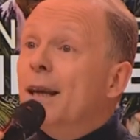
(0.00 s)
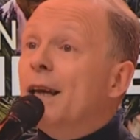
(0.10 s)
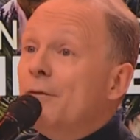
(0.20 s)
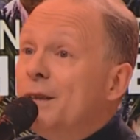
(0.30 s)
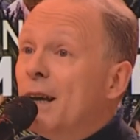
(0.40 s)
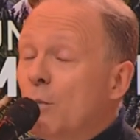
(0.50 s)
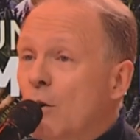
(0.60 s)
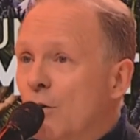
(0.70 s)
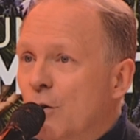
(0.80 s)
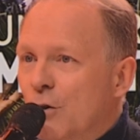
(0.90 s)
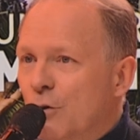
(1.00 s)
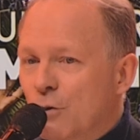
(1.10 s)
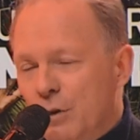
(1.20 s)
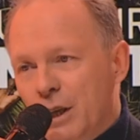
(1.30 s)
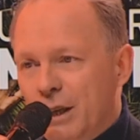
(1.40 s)
Évidemment,
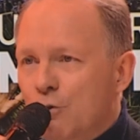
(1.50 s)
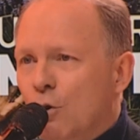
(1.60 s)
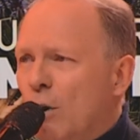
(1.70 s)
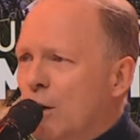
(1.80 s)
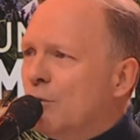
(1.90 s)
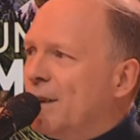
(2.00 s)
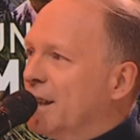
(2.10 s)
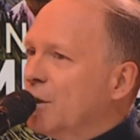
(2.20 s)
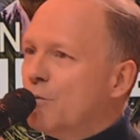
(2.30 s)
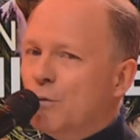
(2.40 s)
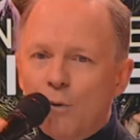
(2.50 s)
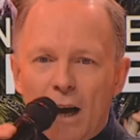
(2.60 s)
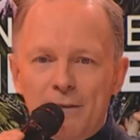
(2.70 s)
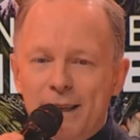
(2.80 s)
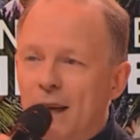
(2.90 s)
je crois qu'on va d'ailleurs vous
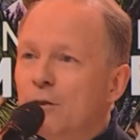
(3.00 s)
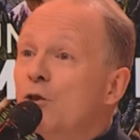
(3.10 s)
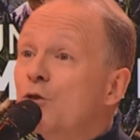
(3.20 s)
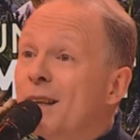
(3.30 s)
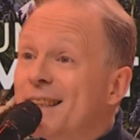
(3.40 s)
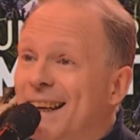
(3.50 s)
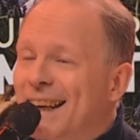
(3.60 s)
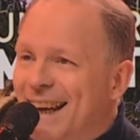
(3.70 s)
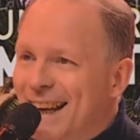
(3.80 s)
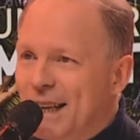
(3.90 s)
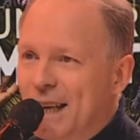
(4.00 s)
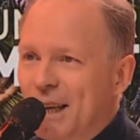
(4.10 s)
voir avec Arnold Schwarzenegger.